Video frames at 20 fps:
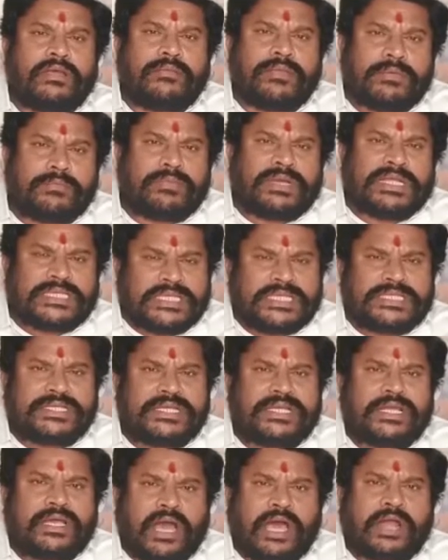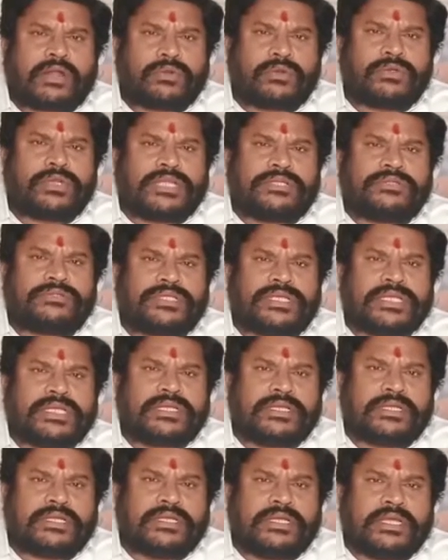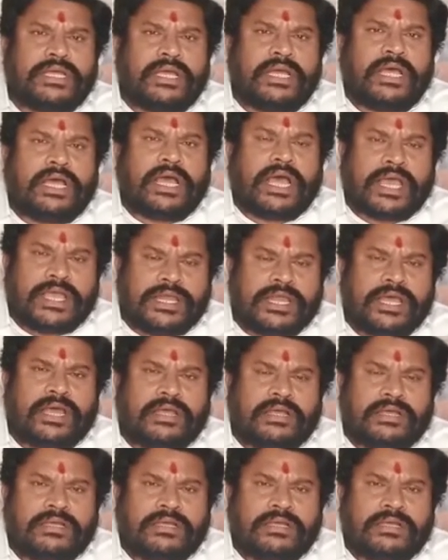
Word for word: మేము బంద్ చేసి ఆరు రోజులు అవుతుంది అయినా